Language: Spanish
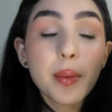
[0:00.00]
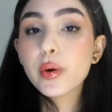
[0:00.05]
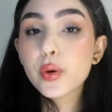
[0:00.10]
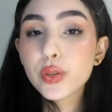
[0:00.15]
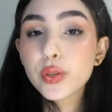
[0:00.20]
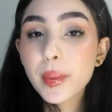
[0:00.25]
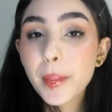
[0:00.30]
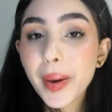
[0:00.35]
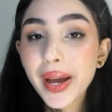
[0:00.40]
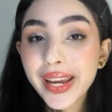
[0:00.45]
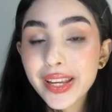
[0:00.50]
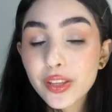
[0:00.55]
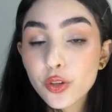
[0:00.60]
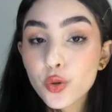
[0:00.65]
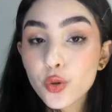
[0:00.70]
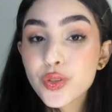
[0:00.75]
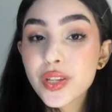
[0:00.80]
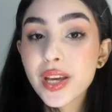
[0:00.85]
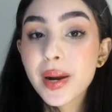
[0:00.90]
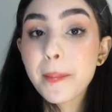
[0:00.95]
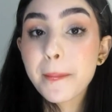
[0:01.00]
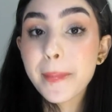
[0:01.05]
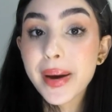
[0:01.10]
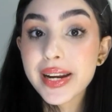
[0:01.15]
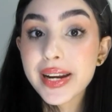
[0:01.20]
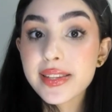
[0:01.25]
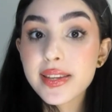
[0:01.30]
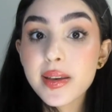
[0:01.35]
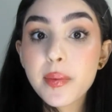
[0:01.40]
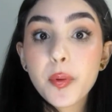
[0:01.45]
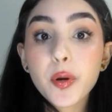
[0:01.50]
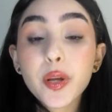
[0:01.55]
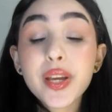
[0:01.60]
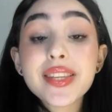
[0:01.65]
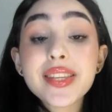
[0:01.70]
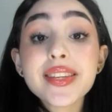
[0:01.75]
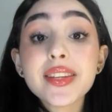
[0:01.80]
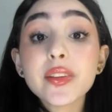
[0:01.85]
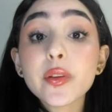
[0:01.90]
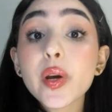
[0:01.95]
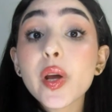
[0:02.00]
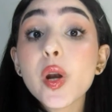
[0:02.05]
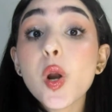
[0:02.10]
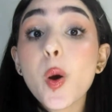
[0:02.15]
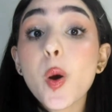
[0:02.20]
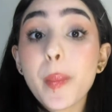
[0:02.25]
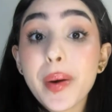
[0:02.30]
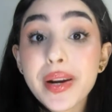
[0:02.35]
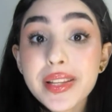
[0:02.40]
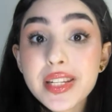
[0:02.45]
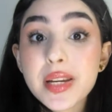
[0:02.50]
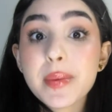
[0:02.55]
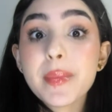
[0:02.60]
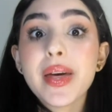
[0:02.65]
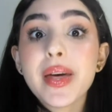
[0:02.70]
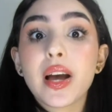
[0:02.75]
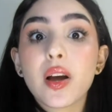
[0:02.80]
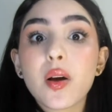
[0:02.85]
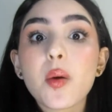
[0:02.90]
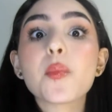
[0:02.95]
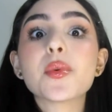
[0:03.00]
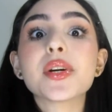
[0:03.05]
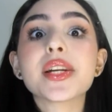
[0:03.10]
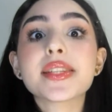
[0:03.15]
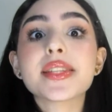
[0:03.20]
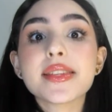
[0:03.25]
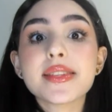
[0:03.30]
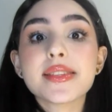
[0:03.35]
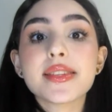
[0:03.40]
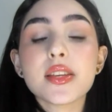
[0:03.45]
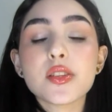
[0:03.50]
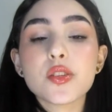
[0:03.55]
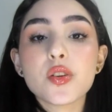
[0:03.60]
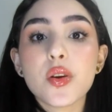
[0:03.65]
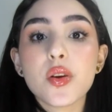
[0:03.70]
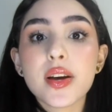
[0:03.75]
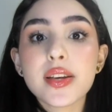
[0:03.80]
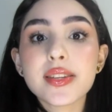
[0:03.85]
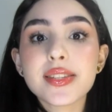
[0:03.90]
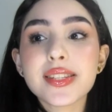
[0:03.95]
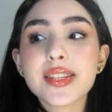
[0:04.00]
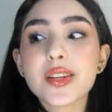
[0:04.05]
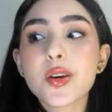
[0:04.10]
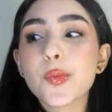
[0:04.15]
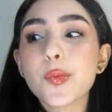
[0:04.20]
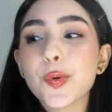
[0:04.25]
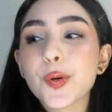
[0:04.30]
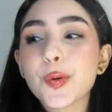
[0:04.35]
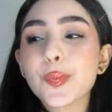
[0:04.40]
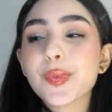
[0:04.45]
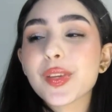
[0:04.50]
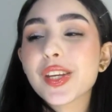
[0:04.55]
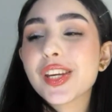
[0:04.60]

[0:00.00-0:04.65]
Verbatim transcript: Me gusta más que todo usar parches porque siento que los parches me dan como una sensación así como